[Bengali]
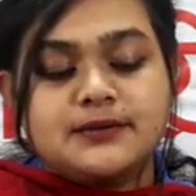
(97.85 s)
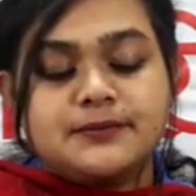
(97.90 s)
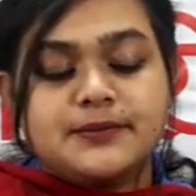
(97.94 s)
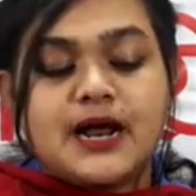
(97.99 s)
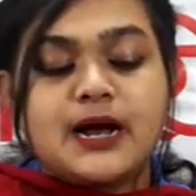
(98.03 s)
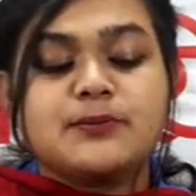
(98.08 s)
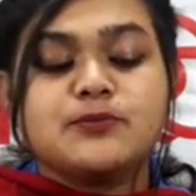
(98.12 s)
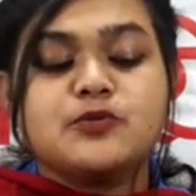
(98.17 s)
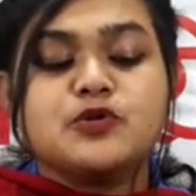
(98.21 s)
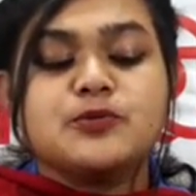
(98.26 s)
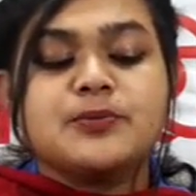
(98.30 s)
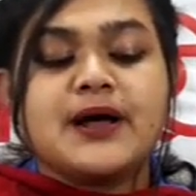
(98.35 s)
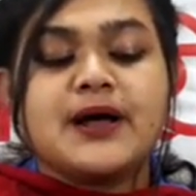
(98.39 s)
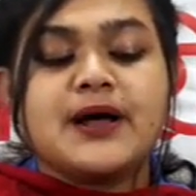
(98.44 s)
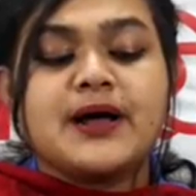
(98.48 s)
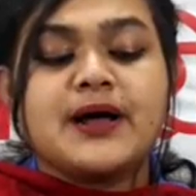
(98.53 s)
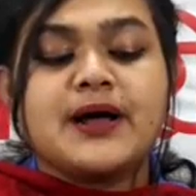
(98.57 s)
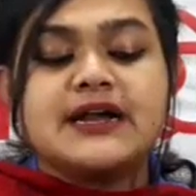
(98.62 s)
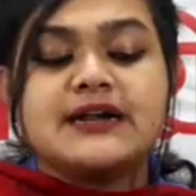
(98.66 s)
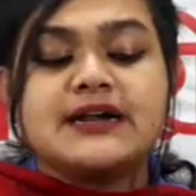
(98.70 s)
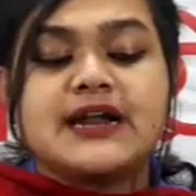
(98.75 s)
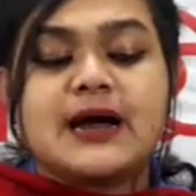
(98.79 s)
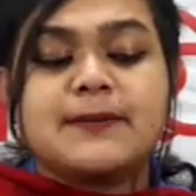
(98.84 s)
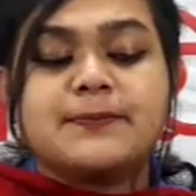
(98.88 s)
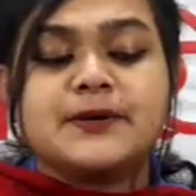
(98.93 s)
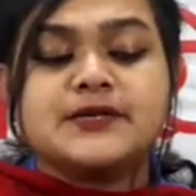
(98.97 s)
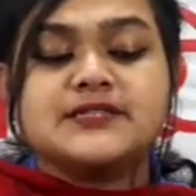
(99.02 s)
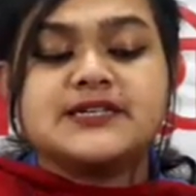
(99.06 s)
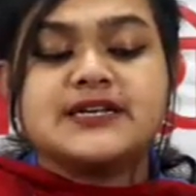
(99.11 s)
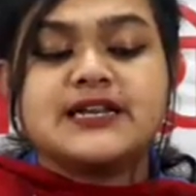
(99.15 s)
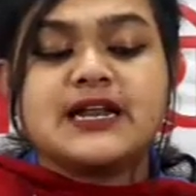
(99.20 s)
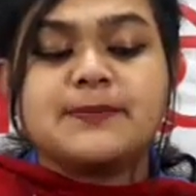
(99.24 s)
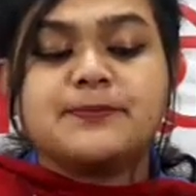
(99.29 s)
ব্রাহ্মণবাড়িয়ার নাপা
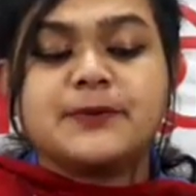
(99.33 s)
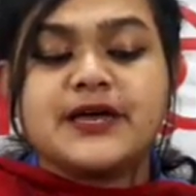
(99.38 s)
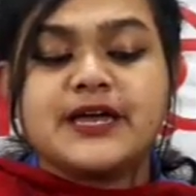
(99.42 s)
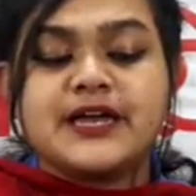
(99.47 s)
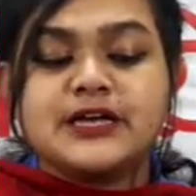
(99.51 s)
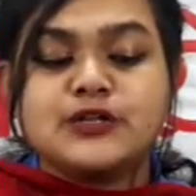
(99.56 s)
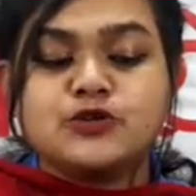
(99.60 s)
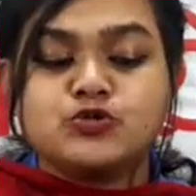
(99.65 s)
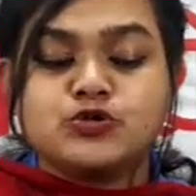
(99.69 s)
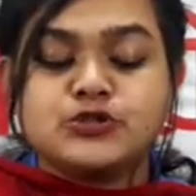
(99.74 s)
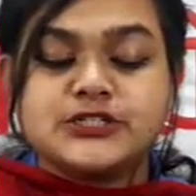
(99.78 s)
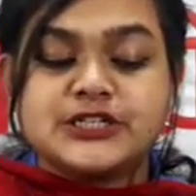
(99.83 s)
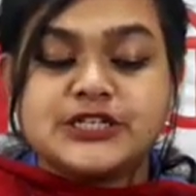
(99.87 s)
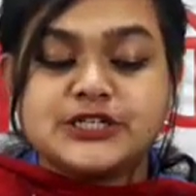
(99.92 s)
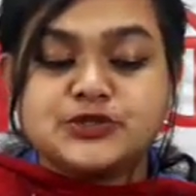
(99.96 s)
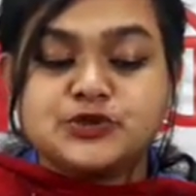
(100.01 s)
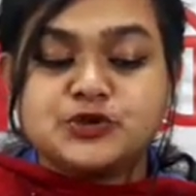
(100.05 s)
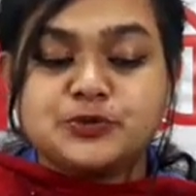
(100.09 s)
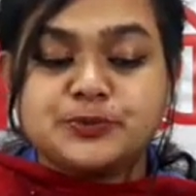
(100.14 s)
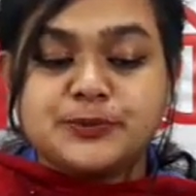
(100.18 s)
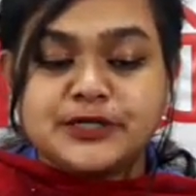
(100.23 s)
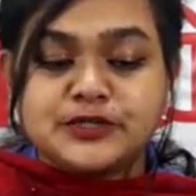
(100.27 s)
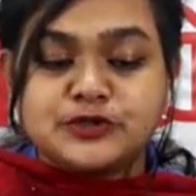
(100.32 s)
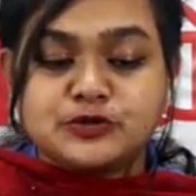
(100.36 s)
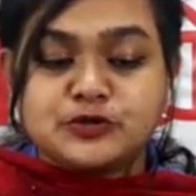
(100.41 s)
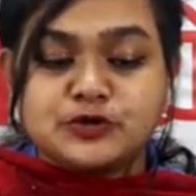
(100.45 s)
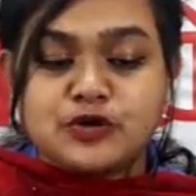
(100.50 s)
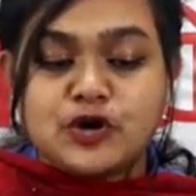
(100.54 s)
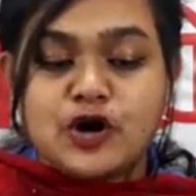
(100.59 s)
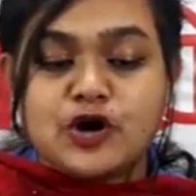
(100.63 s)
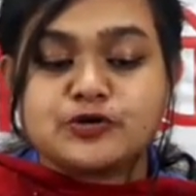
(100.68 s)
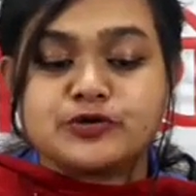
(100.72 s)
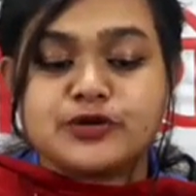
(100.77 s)
সিরাপ খেয়ে দুই শিশুর মৃত্যুর
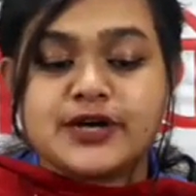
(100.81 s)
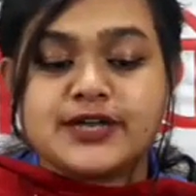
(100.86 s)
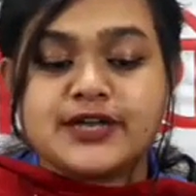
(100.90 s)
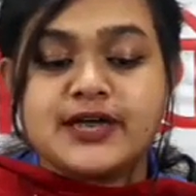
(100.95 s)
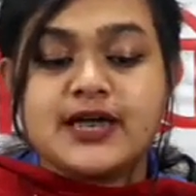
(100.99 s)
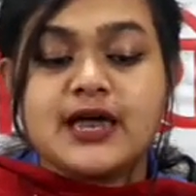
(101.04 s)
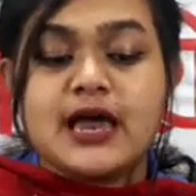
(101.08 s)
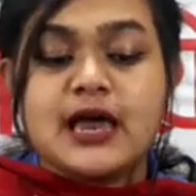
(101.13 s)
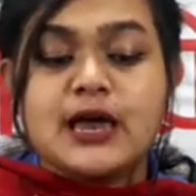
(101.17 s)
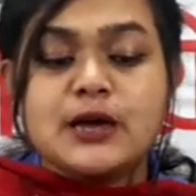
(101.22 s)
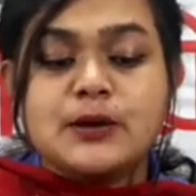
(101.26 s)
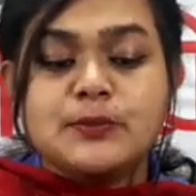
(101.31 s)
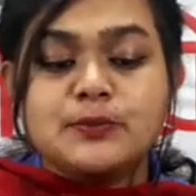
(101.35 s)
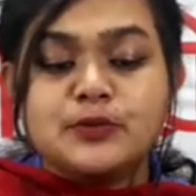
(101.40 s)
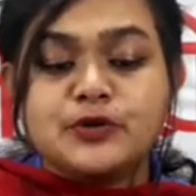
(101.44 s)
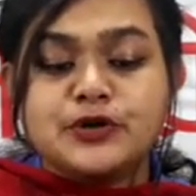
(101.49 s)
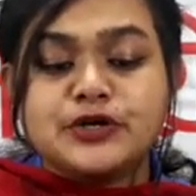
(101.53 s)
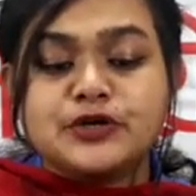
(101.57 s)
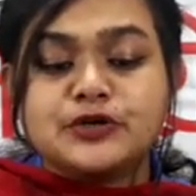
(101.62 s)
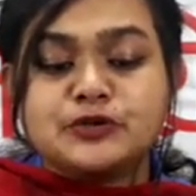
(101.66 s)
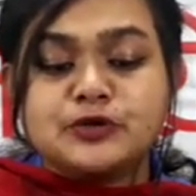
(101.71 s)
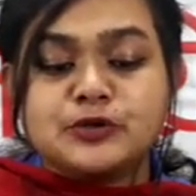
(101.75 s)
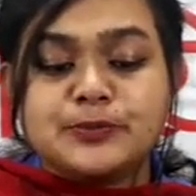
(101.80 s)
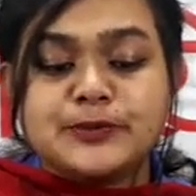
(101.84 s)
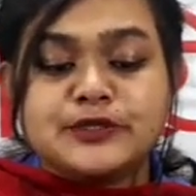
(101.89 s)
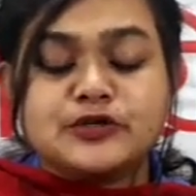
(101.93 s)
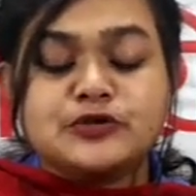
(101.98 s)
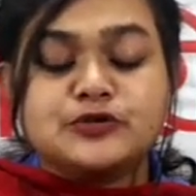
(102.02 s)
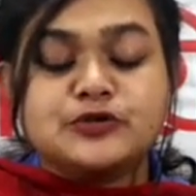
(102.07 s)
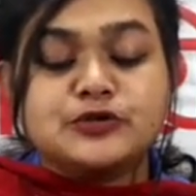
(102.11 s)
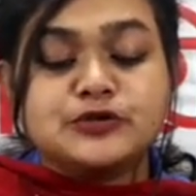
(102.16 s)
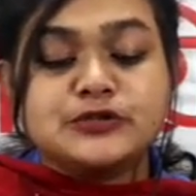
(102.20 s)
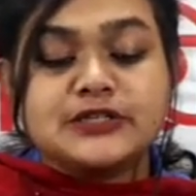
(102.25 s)
ঘটনাটি পরিকল্পিত
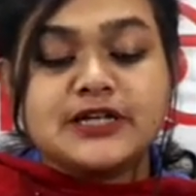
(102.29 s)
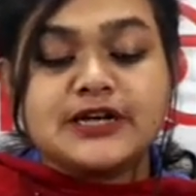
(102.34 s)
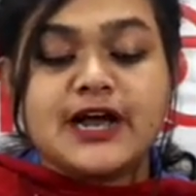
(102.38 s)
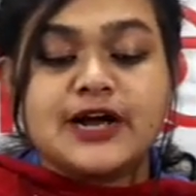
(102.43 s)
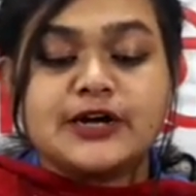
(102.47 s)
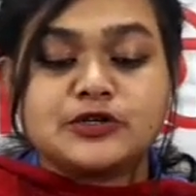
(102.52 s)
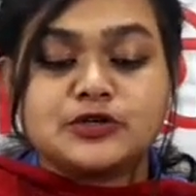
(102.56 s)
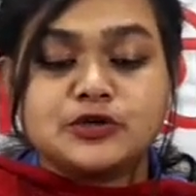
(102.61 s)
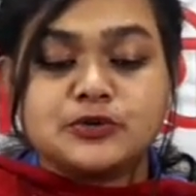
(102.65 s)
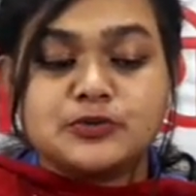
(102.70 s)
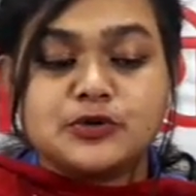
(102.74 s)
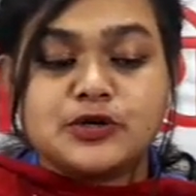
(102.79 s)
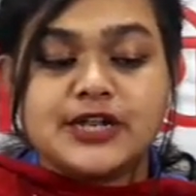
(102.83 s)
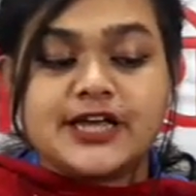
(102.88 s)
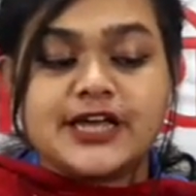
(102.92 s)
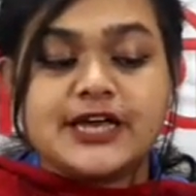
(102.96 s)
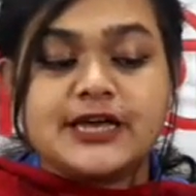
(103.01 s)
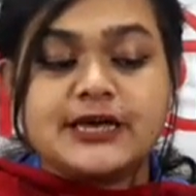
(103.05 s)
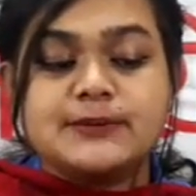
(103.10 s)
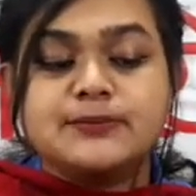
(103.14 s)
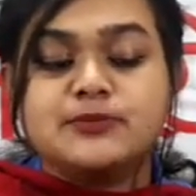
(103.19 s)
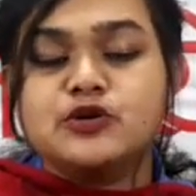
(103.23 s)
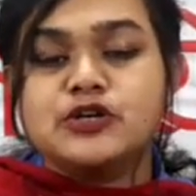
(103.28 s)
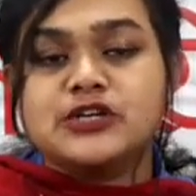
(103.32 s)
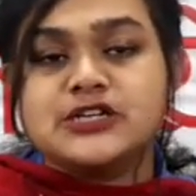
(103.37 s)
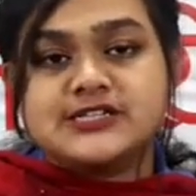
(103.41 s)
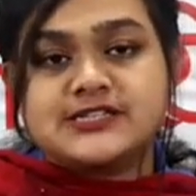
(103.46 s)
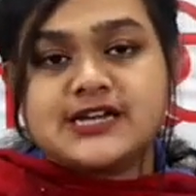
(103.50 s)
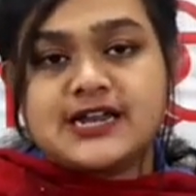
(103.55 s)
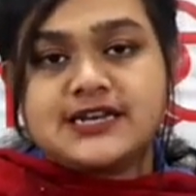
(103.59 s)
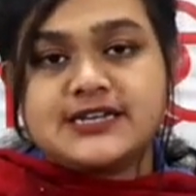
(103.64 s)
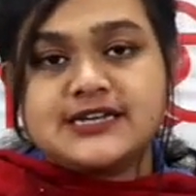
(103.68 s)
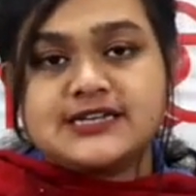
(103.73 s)
হত্যাকাণ্ড বলে পুলিশ
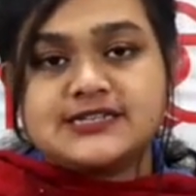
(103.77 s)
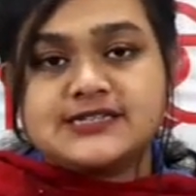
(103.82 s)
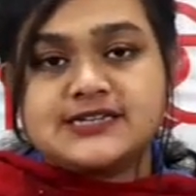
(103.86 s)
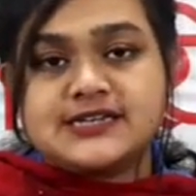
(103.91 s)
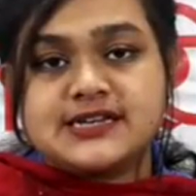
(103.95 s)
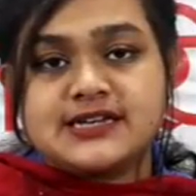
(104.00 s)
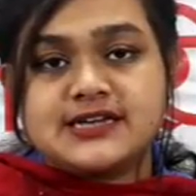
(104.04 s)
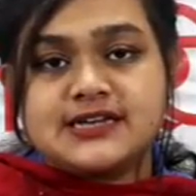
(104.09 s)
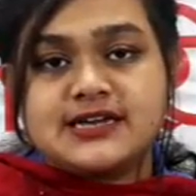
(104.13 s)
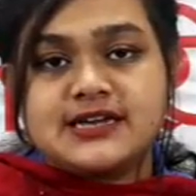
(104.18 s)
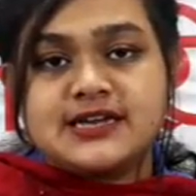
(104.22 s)
জানিয়েছে